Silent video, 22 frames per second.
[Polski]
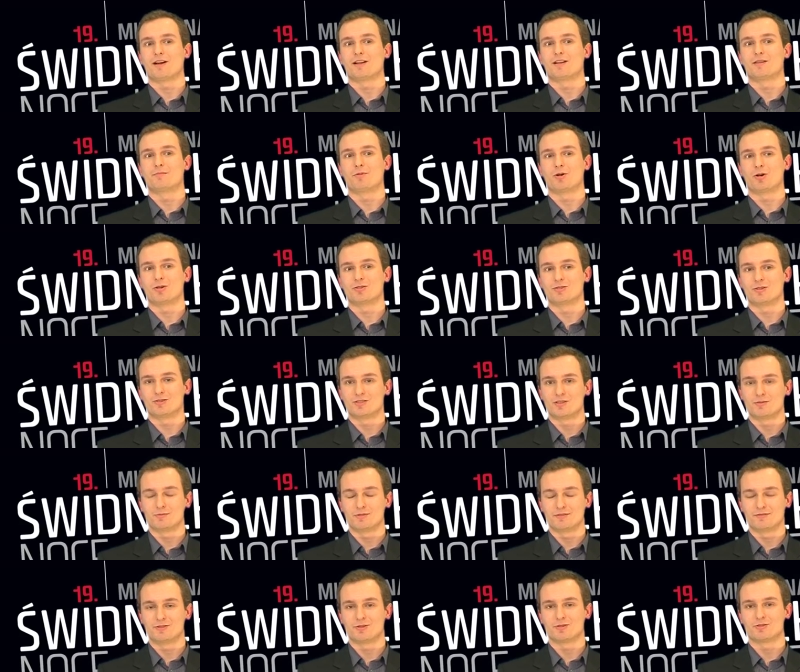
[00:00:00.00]
ale
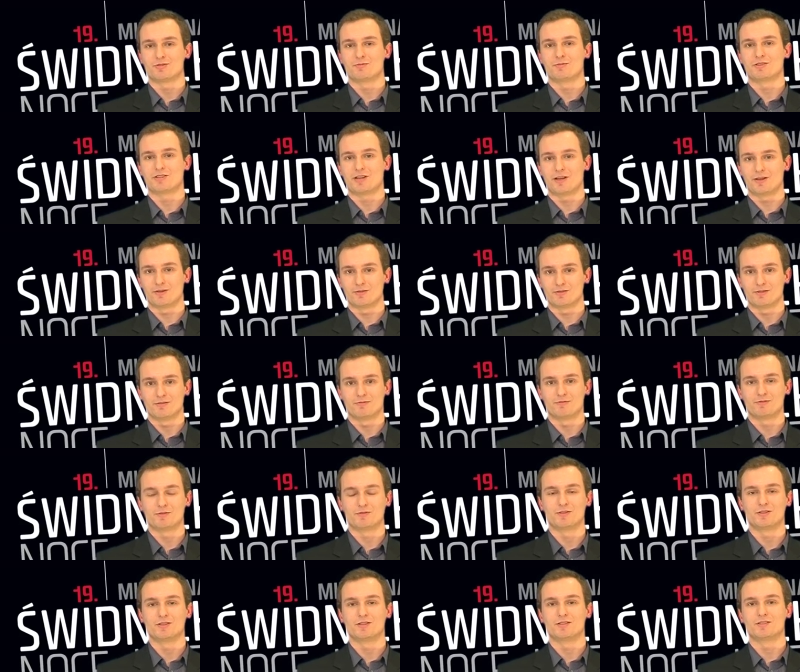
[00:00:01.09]
pochodzącym i wciąż mieszkającym w
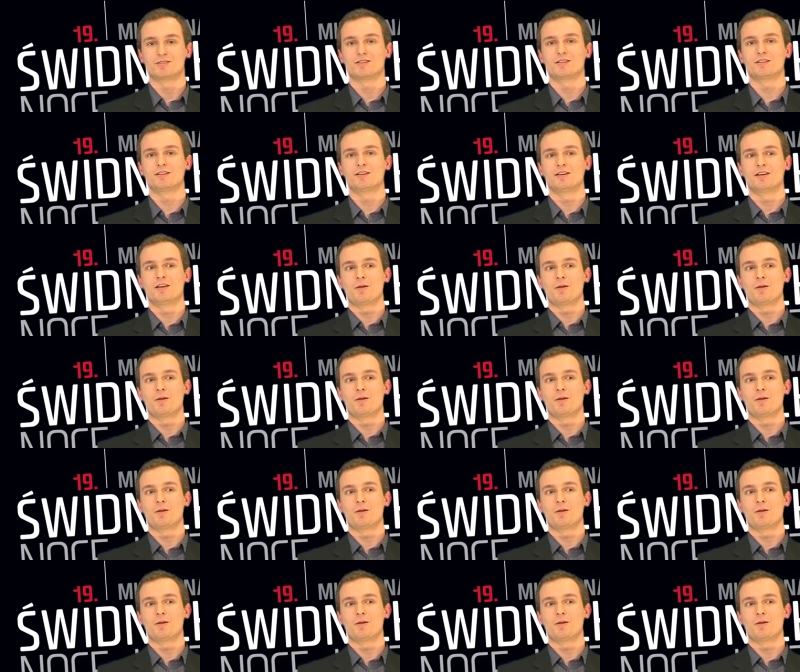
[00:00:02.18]
Świdnicy.